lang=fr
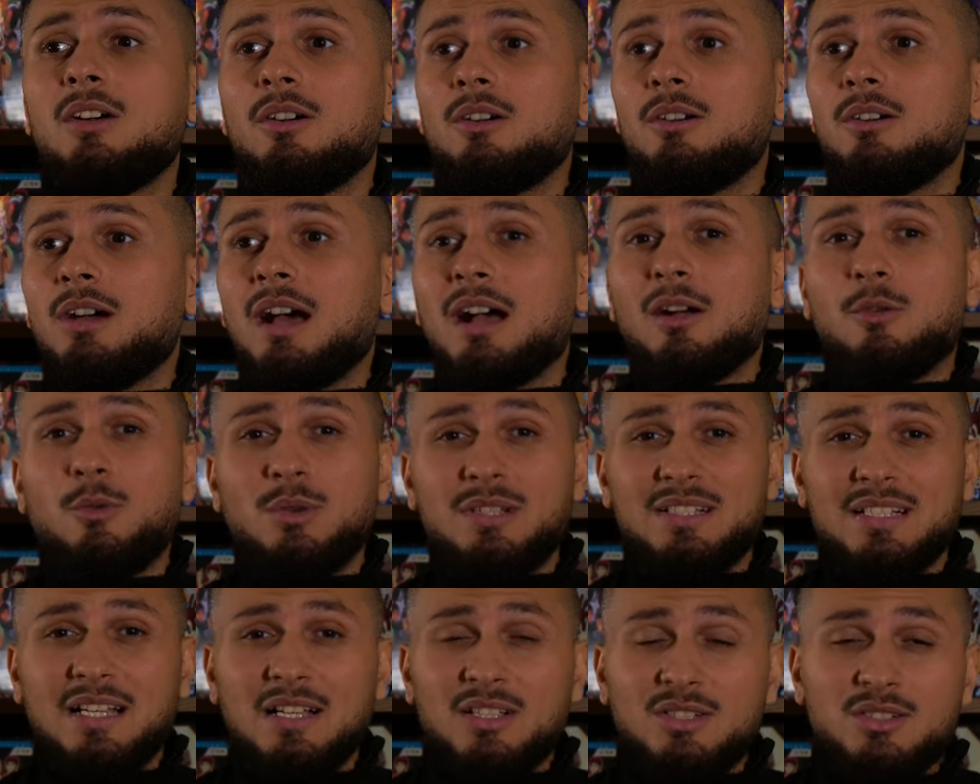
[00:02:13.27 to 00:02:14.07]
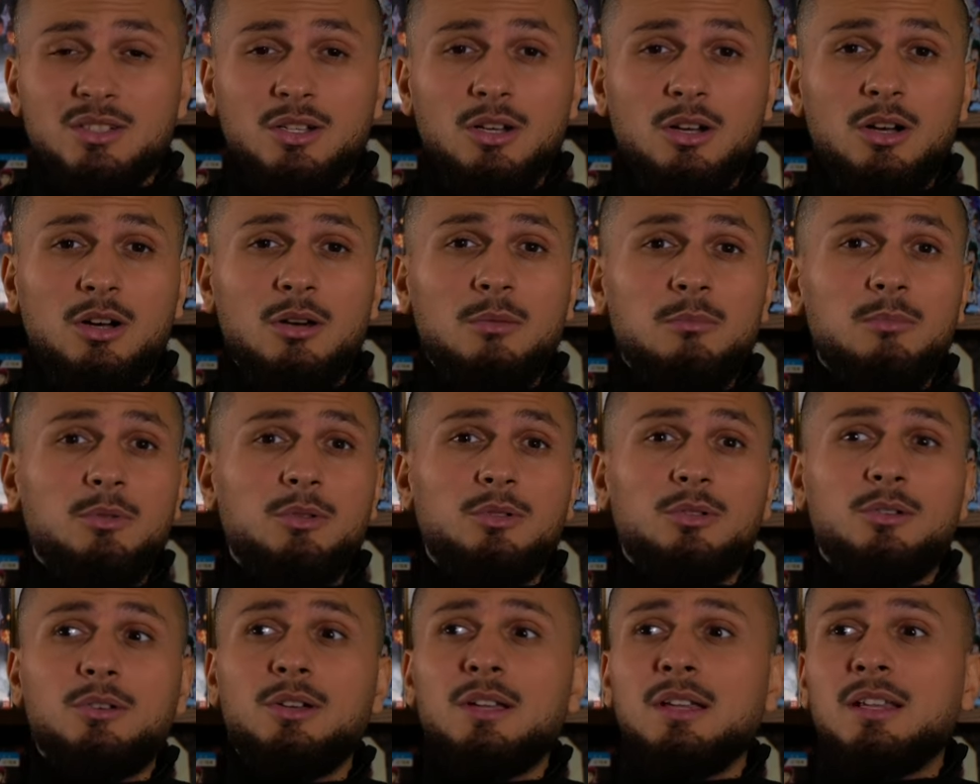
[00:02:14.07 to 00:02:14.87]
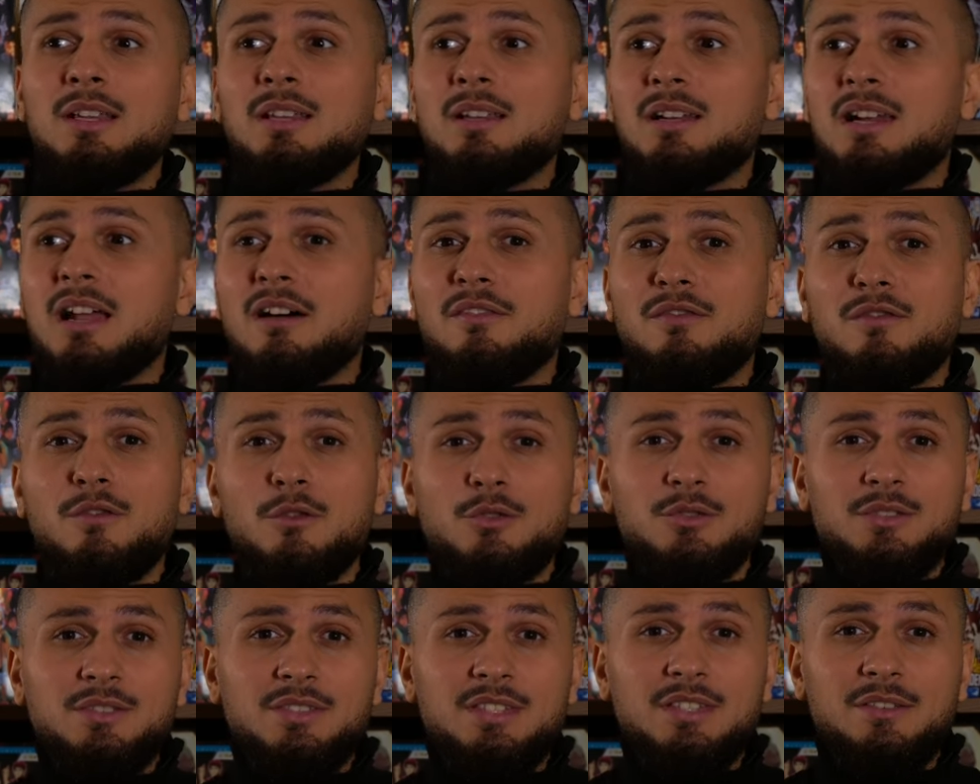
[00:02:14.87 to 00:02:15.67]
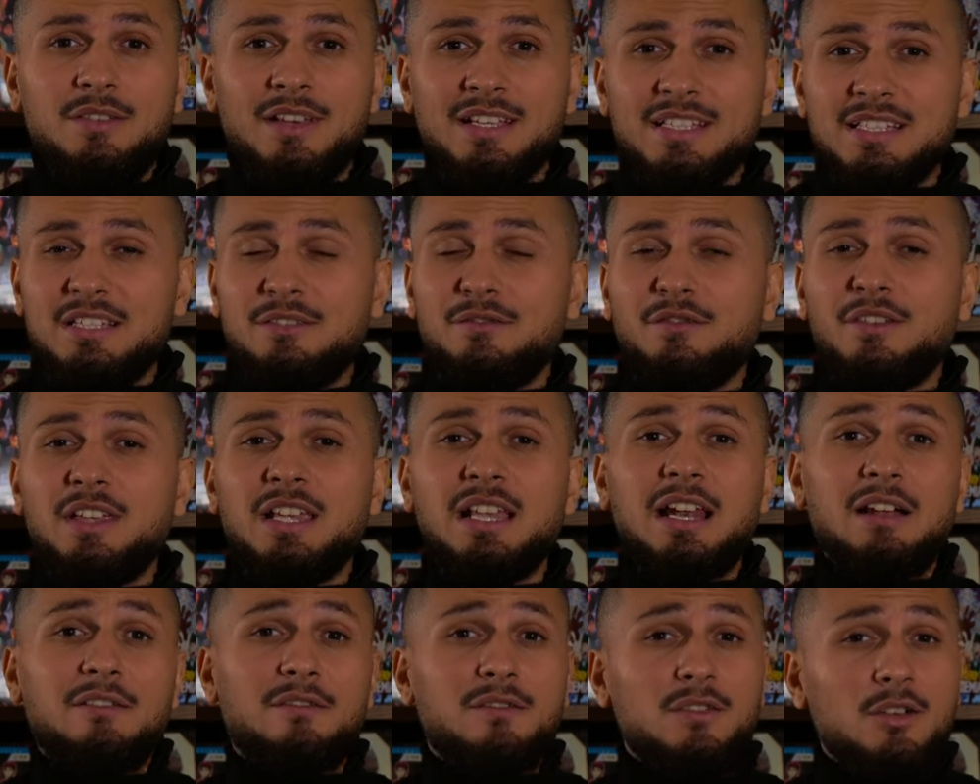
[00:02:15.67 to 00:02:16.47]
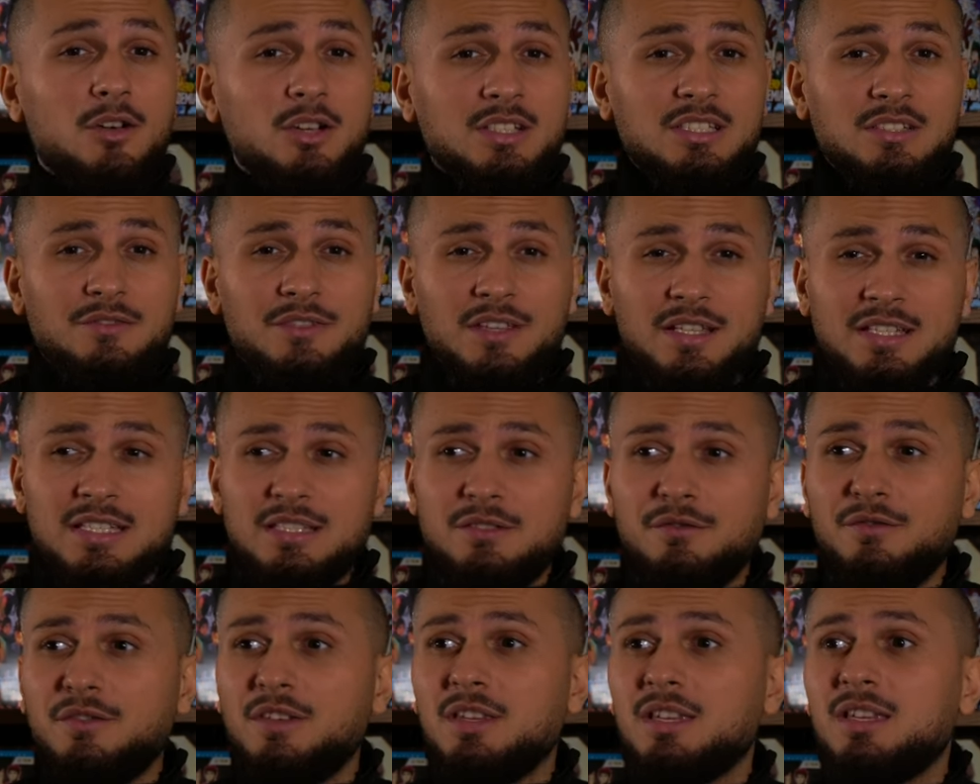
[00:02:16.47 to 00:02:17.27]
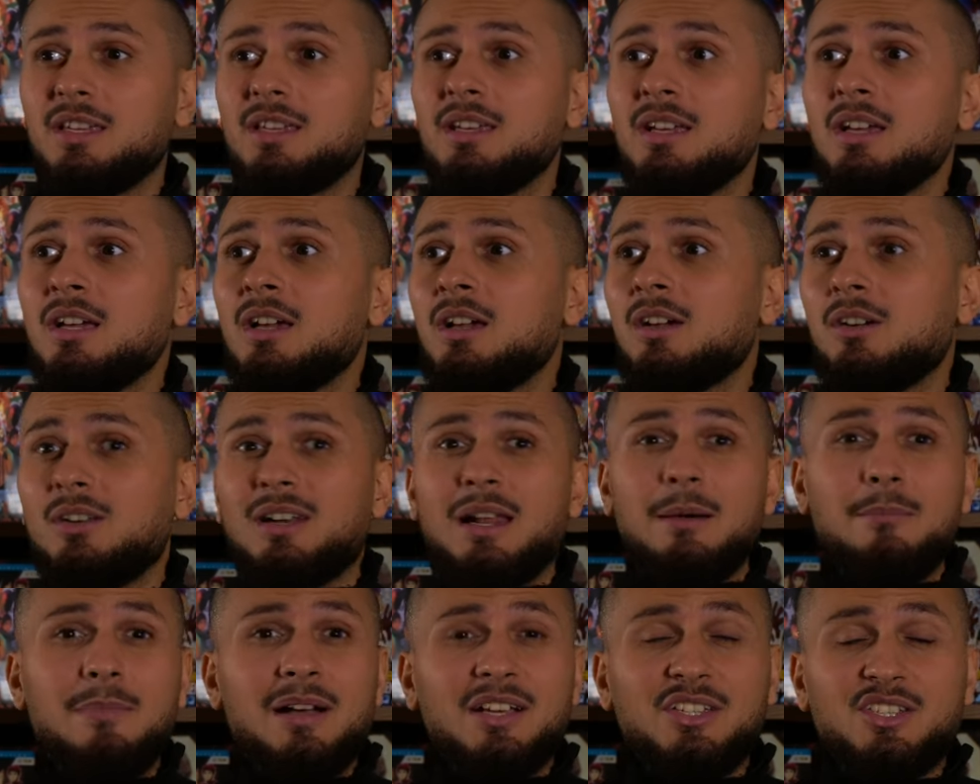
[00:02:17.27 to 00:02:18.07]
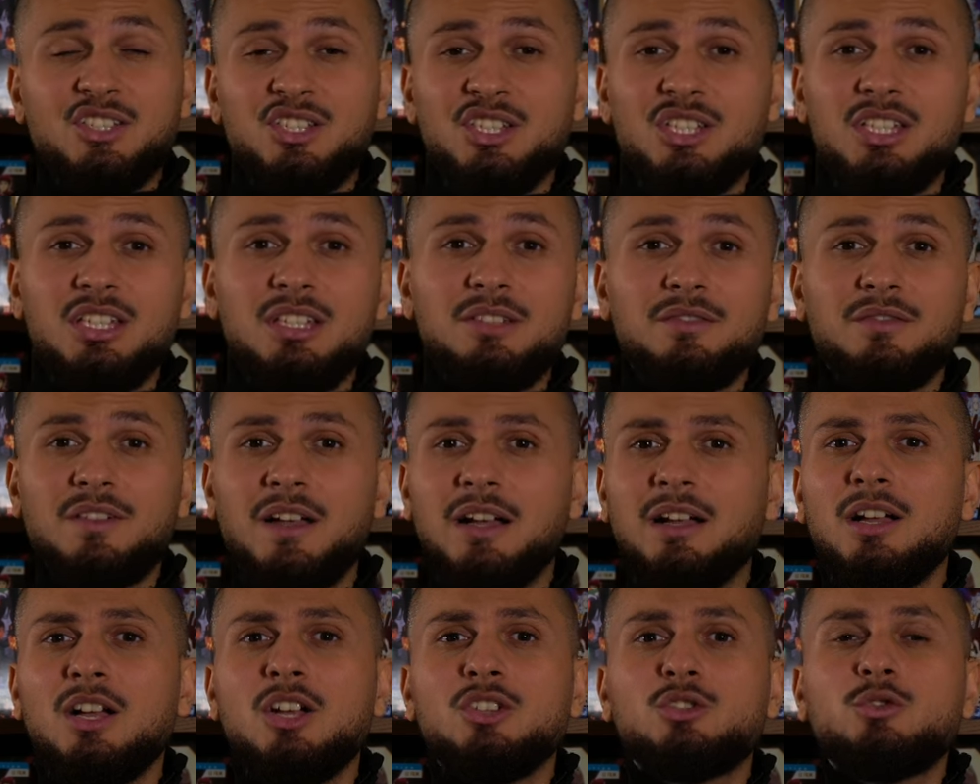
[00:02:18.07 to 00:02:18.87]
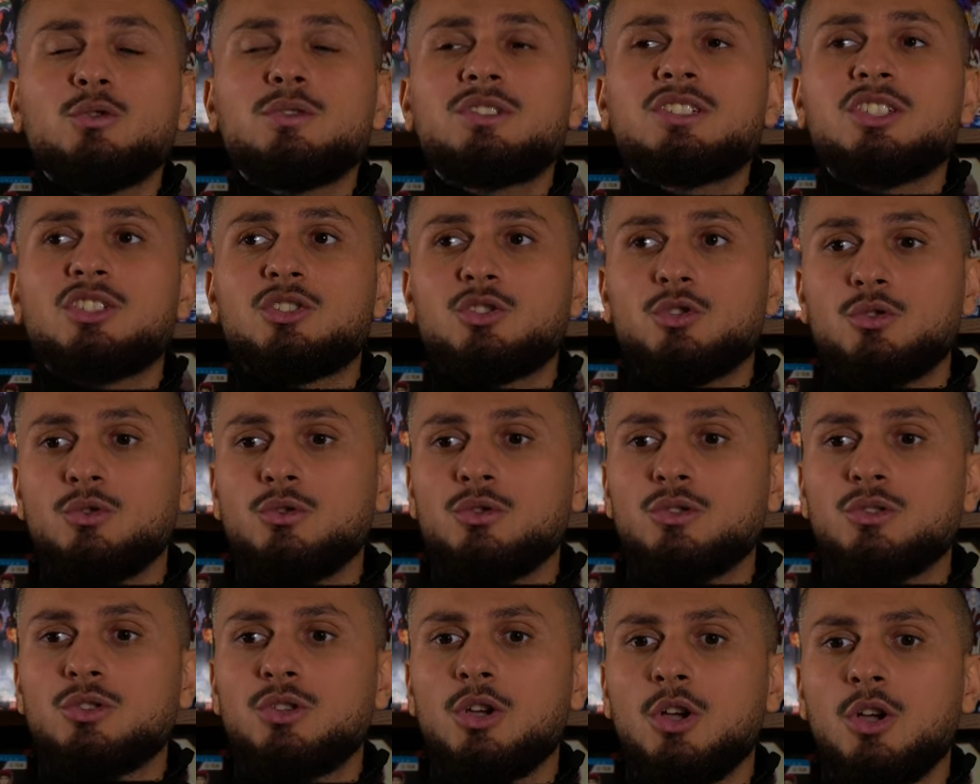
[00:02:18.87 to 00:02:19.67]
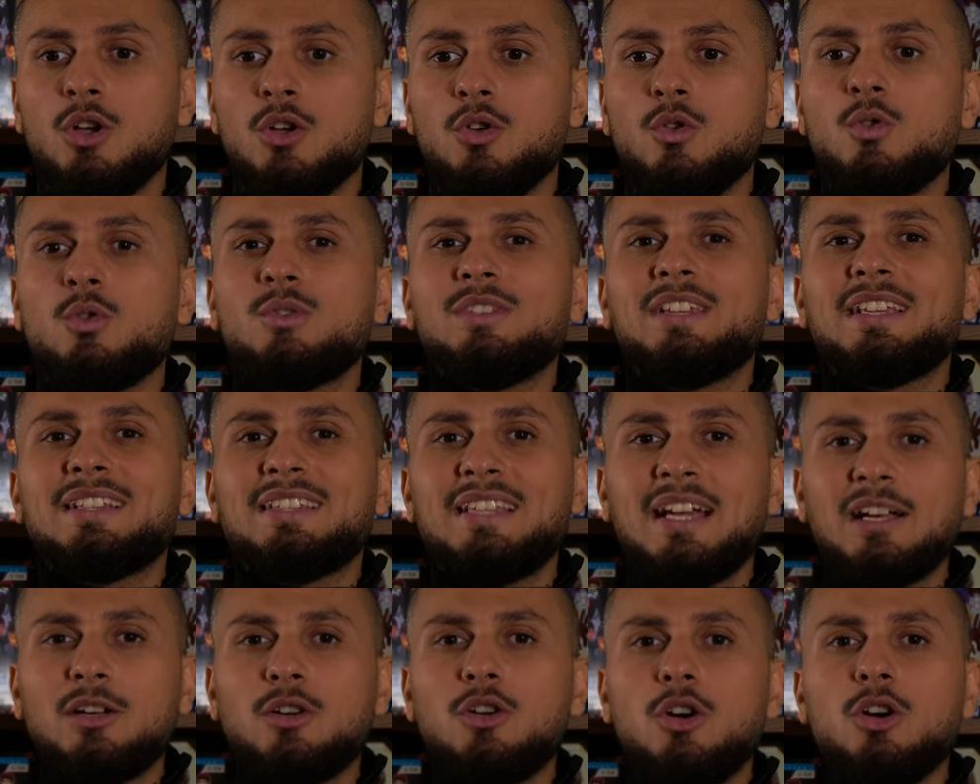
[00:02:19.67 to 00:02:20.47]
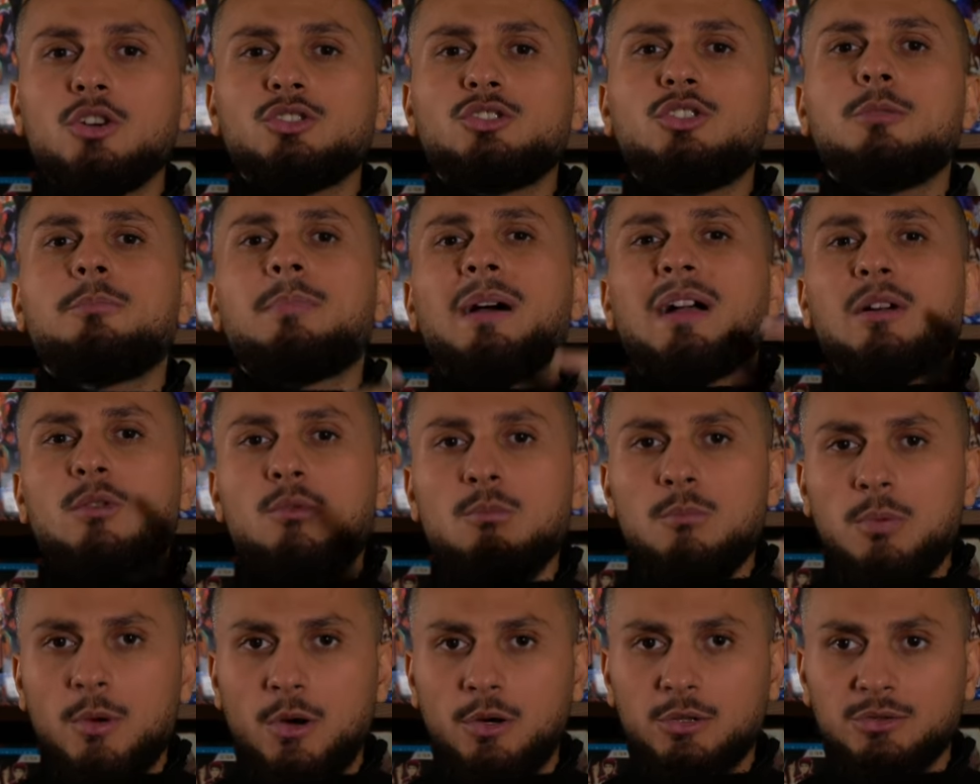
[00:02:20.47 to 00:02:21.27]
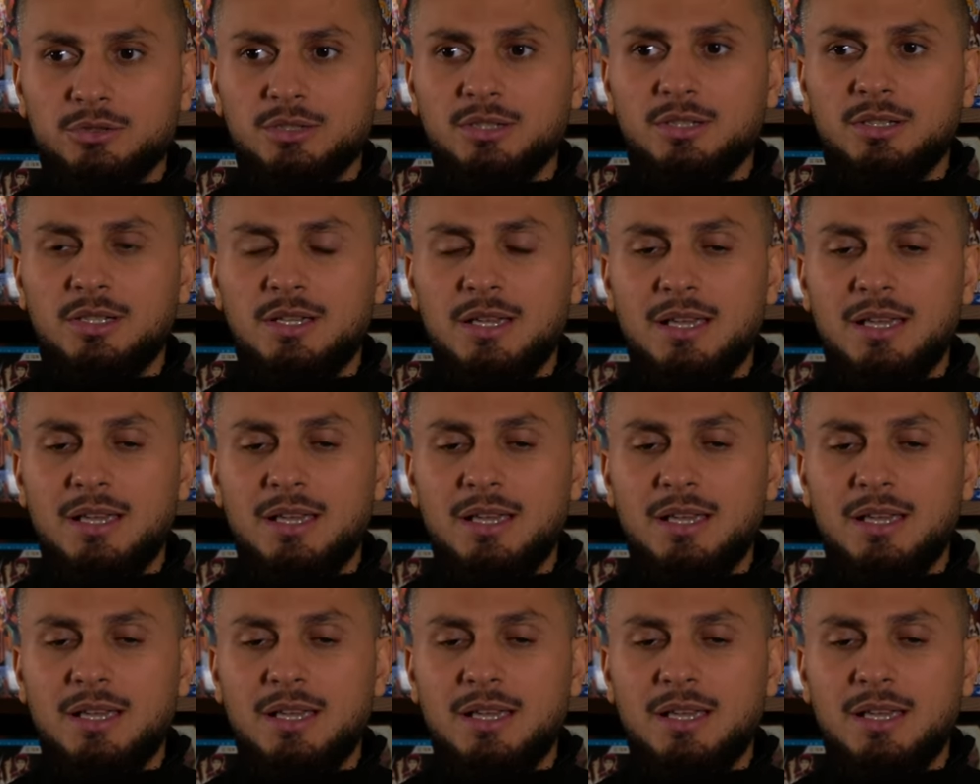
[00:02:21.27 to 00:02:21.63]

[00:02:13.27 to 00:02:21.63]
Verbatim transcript: euh, à quoi ça ressemble, la faune diversifiée, la flore diversifiée, la magie, enfin, toutes ces choses qu'on est d'accord de pas comprendre.